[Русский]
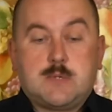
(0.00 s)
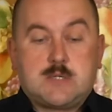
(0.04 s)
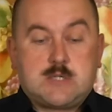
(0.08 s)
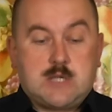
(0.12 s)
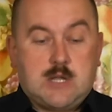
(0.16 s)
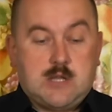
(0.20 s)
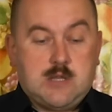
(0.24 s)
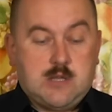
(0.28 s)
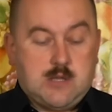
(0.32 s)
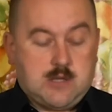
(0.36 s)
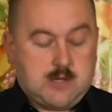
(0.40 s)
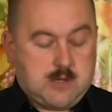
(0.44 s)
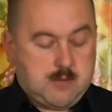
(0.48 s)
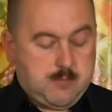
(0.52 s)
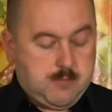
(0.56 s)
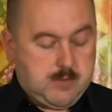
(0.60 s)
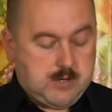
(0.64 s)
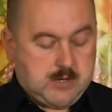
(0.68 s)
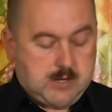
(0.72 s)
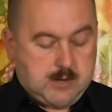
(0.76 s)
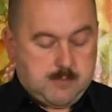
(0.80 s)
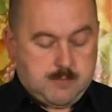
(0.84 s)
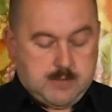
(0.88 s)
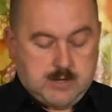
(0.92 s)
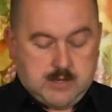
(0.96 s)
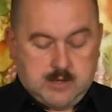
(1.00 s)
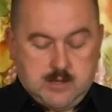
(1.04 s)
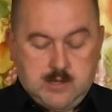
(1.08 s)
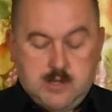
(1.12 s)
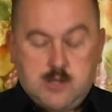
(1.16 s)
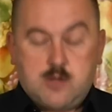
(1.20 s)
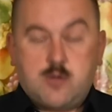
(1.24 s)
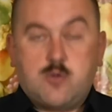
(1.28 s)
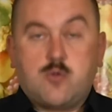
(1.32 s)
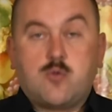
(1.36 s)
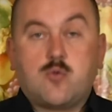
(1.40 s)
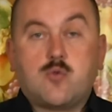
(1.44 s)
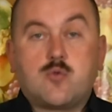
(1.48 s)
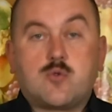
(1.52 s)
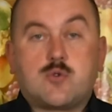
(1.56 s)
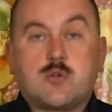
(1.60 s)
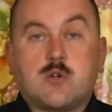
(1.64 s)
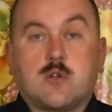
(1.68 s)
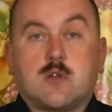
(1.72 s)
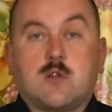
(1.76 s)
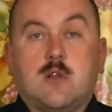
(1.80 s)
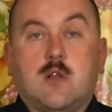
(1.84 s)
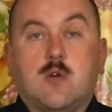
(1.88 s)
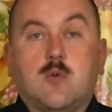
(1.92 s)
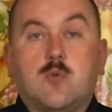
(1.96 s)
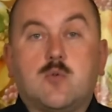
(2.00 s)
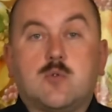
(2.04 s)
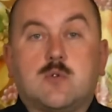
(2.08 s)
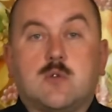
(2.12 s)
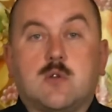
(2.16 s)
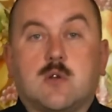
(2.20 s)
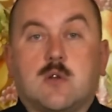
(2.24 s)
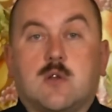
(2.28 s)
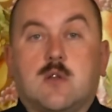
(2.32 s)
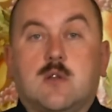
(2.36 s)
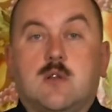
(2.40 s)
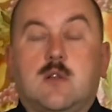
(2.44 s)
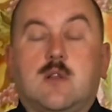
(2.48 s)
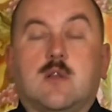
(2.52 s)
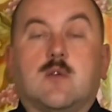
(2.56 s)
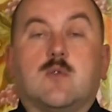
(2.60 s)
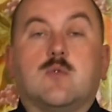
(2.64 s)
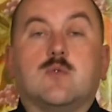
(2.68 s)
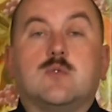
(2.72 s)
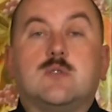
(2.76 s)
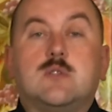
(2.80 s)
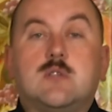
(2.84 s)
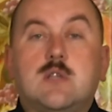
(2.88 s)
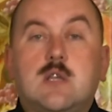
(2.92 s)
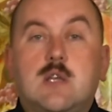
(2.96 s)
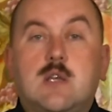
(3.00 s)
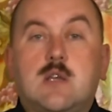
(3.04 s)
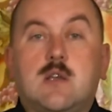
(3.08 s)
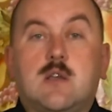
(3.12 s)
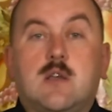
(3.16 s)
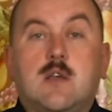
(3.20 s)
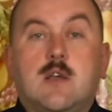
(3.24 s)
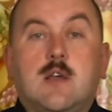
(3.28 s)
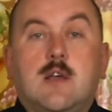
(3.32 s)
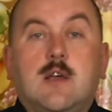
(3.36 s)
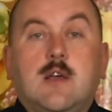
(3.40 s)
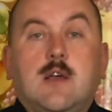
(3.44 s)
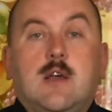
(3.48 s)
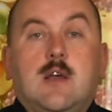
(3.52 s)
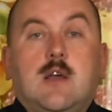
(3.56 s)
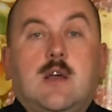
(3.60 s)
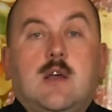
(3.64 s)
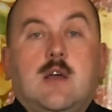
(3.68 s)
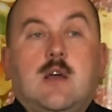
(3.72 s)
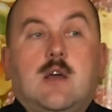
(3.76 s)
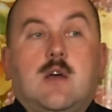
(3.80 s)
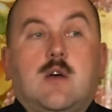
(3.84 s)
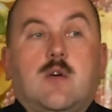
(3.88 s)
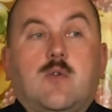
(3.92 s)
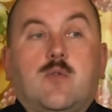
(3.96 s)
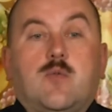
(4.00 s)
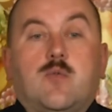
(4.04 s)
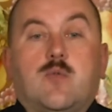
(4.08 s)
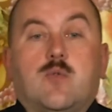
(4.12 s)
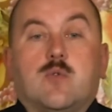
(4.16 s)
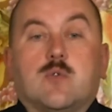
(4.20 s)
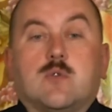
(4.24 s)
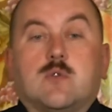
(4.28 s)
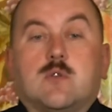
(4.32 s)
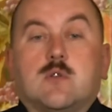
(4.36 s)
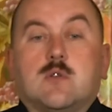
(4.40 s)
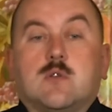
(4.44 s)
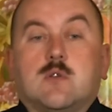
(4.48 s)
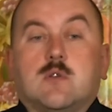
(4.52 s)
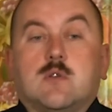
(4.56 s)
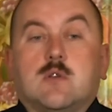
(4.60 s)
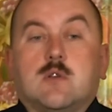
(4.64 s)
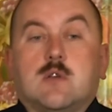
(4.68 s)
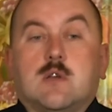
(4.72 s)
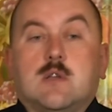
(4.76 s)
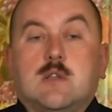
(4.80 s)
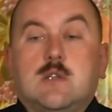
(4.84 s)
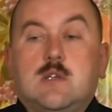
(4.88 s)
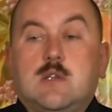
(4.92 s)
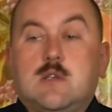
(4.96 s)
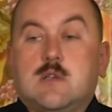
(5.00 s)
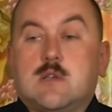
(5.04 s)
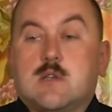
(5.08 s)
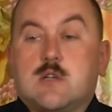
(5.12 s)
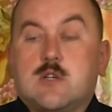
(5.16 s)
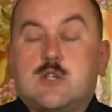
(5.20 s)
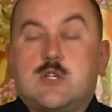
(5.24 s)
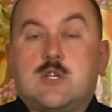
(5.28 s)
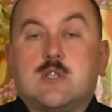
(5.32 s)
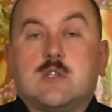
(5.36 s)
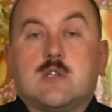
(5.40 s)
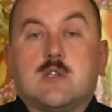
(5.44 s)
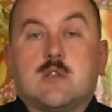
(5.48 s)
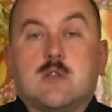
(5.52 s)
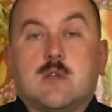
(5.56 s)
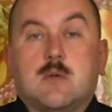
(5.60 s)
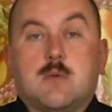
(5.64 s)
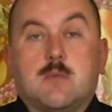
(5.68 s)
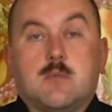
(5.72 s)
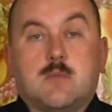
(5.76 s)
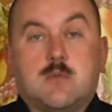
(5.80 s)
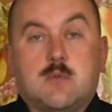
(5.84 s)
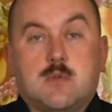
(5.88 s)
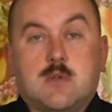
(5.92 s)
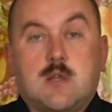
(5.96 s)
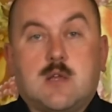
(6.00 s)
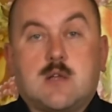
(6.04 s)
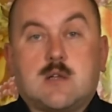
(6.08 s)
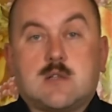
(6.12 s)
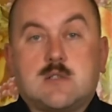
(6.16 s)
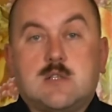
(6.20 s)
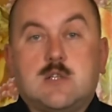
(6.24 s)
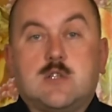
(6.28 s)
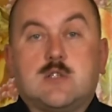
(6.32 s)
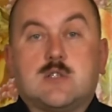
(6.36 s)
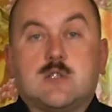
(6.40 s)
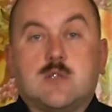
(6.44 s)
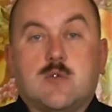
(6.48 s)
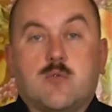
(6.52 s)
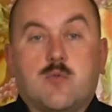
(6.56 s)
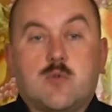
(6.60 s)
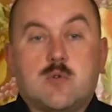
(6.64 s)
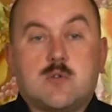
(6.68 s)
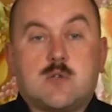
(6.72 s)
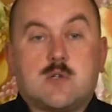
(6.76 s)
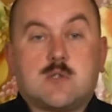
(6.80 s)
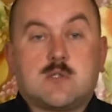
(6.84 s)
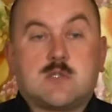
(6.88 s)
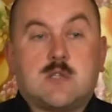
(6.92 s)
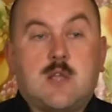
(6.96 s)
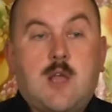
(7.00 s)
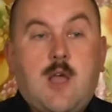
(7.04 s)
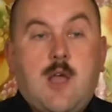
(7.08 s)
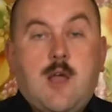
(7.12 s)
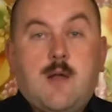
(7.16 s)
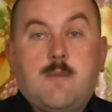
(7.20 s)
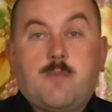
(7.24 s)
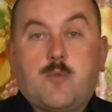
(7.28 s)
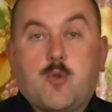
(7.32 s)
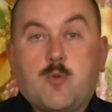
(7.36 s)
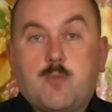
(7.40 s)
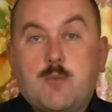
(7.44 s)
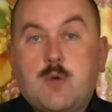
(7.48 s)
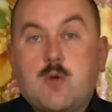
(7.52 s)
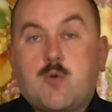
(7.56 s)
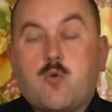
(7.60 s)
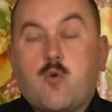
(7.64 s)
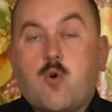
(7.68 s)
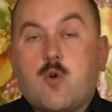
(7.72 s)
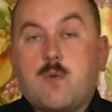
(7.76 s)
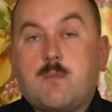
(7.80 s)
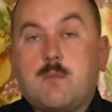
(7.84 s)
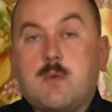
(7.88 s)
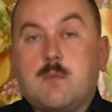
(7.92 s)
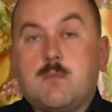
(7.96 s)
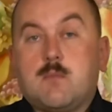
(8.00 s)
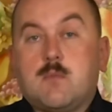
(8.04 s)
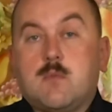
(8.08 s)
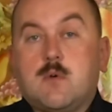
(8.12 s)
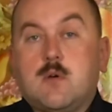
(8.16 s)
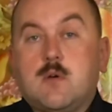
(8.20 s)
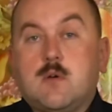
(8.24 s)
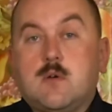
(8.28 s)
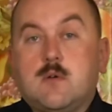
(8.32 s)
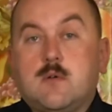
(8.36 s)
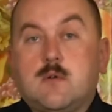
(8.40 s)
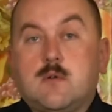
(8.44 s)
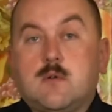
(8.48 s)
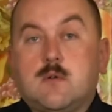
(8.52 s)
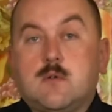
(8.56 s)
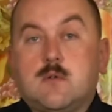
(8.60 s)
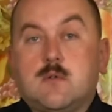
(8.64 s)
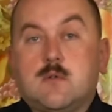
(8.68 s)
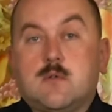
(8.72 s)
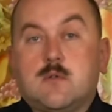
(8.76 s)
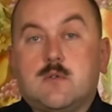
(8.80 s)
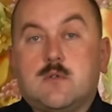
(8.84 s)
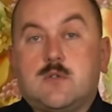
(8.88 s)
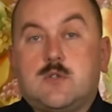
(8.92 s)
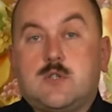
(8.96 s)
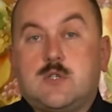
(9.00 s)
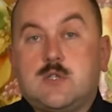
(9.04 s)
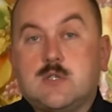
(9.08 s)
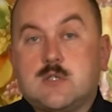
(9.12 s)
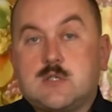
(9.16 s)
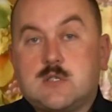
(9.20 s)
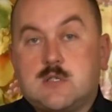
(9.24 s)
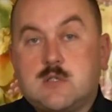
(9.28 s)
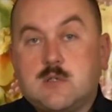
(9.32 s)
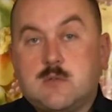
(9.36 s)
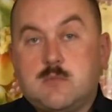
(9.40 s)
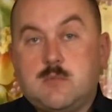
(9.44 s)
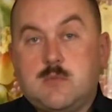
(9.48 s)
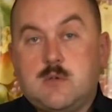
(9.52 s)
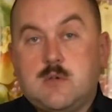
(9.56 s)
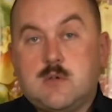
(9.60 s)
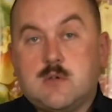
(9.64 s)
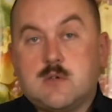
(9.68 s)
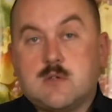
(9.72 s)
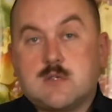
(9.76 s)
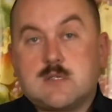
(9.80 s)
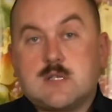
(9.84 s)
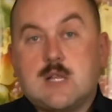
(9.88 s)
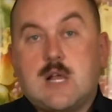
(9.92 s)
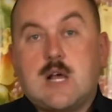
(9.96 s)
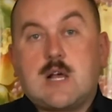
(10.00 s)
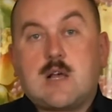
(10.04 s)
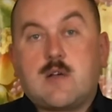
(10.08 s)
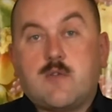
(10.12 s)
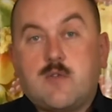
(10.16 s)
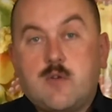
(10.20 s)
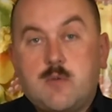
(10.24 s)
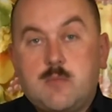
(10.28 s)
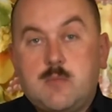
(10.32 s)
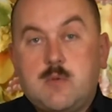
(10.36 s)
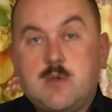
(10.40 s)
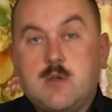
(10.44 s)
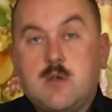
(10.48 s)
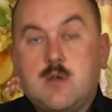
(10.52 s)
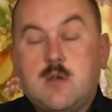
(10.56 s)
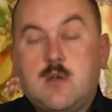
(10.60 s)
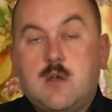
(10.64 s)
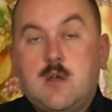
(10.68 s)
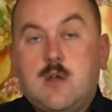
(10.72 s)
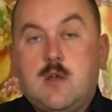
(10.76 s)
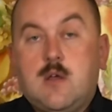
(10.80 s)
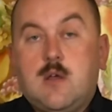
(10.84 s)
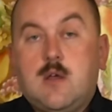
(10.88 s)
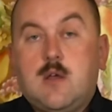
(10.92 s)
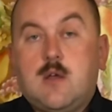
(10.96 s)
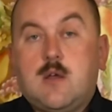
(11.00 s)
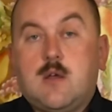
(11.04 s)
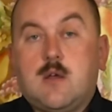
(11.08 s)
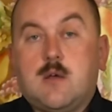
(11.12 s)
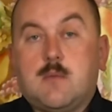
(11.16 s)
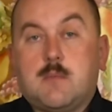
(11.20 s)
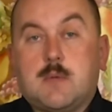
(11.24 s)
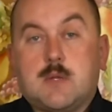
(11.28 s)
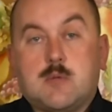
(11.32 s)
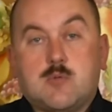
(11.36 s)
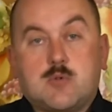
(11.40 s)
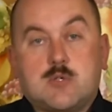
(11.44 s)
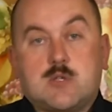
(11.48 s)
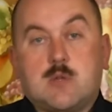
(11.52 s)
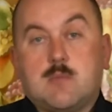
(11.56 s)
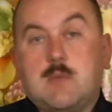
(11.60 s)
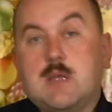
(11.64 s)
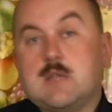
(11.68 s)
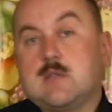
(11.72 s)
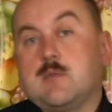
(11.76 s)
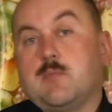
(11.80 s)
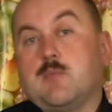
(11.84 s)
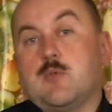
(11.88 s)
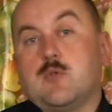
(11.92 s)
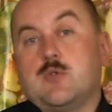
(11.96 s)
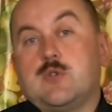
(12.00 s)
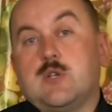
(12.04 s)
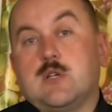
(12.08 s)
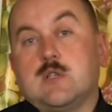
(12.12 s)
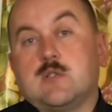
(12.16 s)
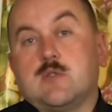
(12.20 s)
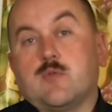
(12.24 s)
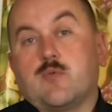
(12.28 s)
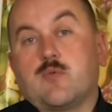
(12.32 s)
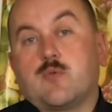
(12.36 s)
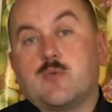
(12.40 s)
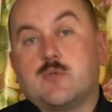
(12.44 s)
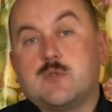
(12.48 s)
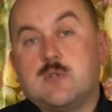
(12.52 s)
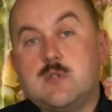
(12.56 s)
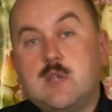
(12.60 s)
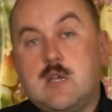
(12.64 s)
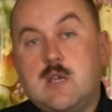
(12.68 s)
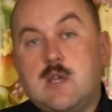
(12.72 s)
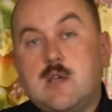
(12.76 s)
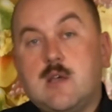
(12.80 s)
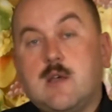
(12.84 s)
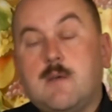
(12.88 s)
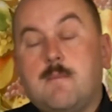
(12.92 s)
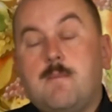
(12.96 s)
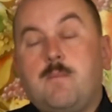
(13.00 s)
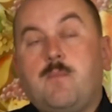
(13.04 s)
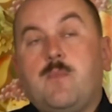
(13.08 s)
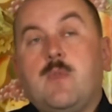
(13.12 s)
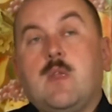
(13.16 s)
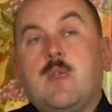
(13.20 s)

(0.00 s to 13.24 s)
специальные комбикорма для индюшек, для уток, для гусей. Вот, э, они рассчитаны на различный возраст. Но мы кормим чистыми злаковыми, э, потому что мясо получается вкуснее.